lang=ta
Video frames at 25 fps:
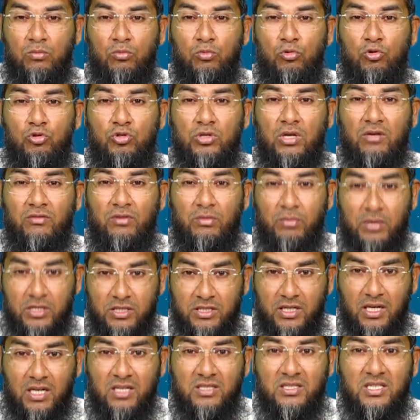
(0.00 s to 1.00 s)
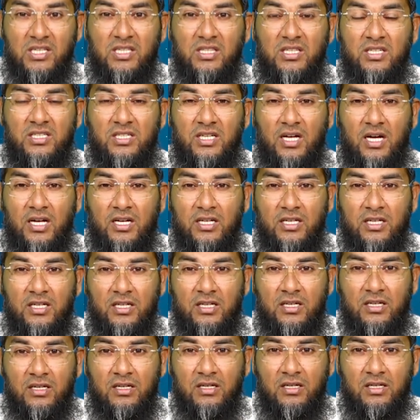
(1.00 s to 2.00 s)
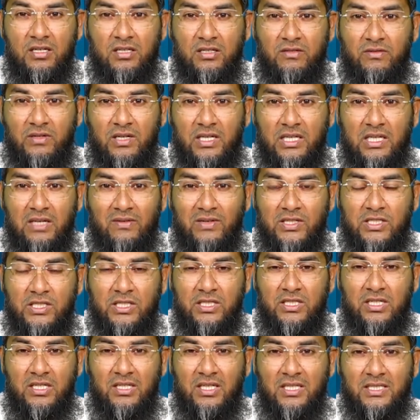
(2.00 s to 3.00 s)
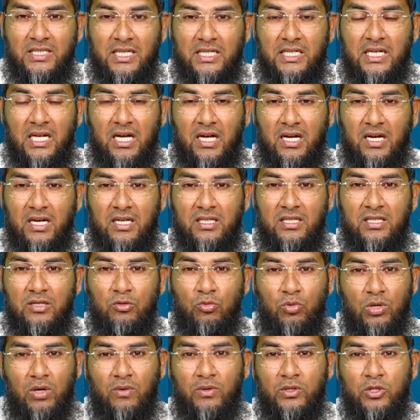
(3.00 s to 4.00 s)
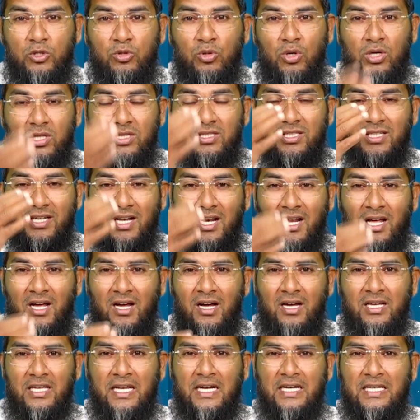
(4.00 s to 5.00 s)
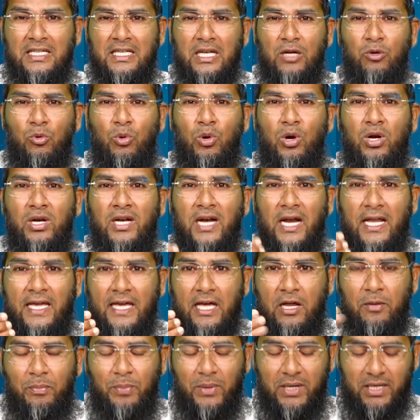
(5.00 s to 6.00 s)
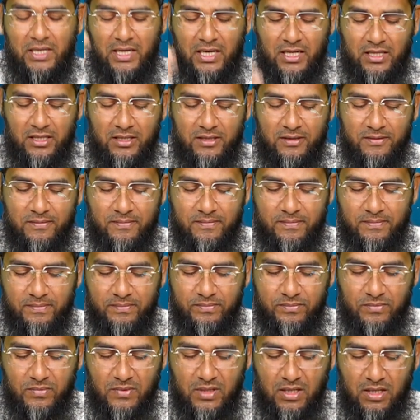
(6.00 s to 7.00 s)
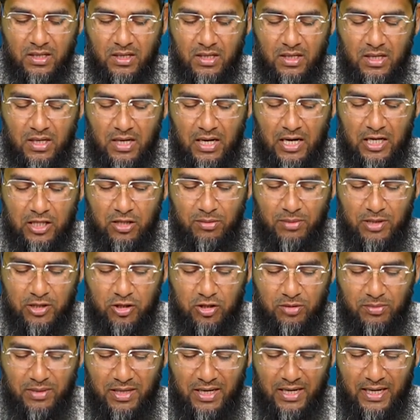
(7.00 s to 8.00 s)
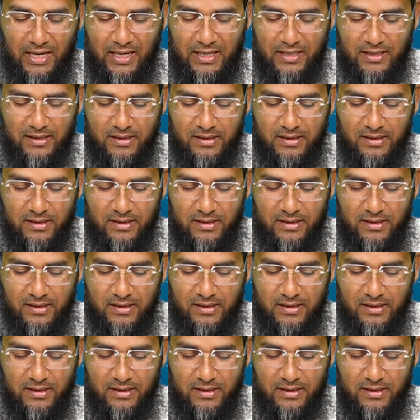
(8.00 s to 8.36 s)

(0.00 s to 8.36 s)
மூசா விபச்சாரம் செய்துட்டாரு இவரை இங்கே வச்சிட்டு இருந்தால் செட் ஆகாது ஊரை விட்டு துரத்திடலாம் என்கிற ஒரு நிலை ஏற்படுகிறது அது மட்டும் இல்லை